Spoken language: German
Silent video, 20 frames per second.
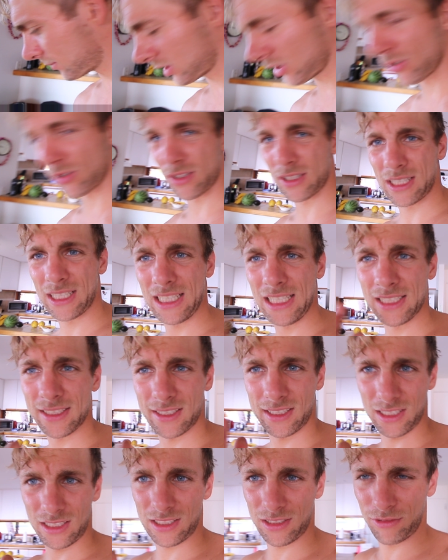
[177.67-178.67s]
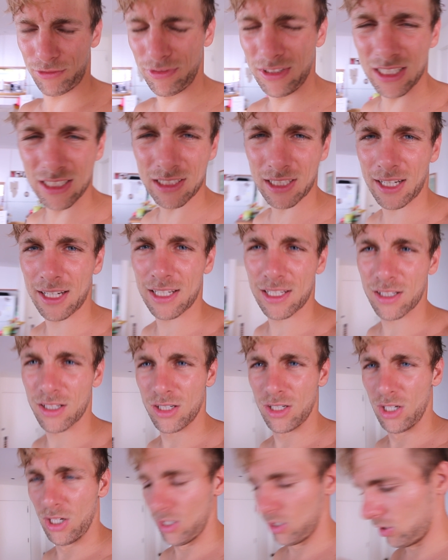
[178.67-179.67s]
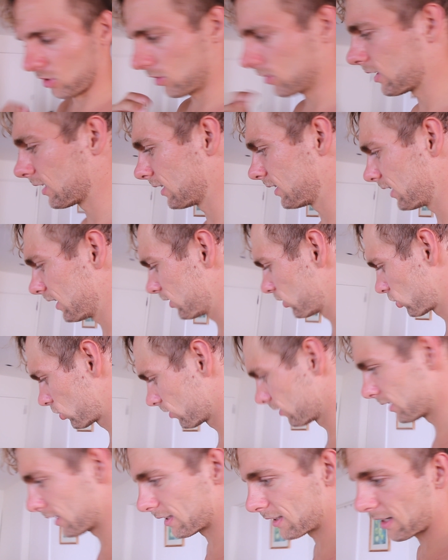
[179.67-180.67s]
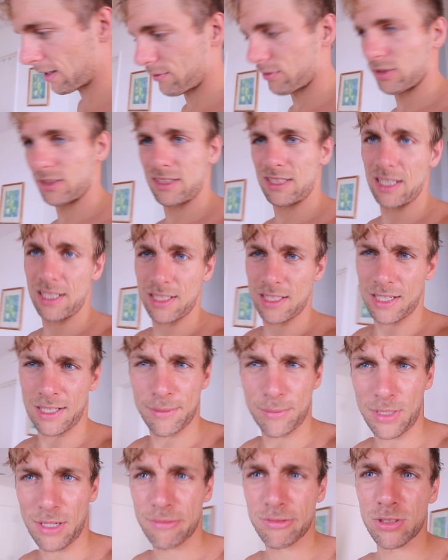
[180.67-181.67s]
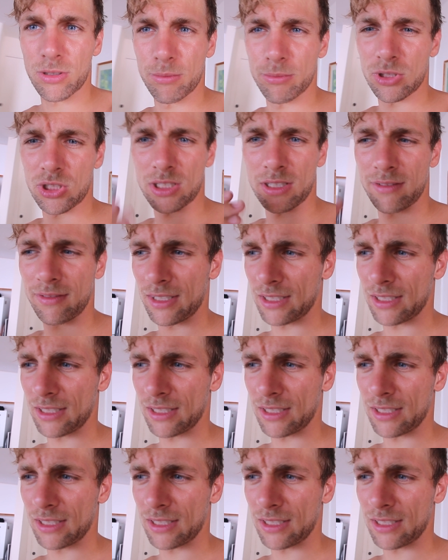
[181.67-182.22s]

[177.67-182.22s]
nehme ich noch Riegel, den ich in vier teile und dann jede Stunde davon 10 Gramm einfach noch ein bisschen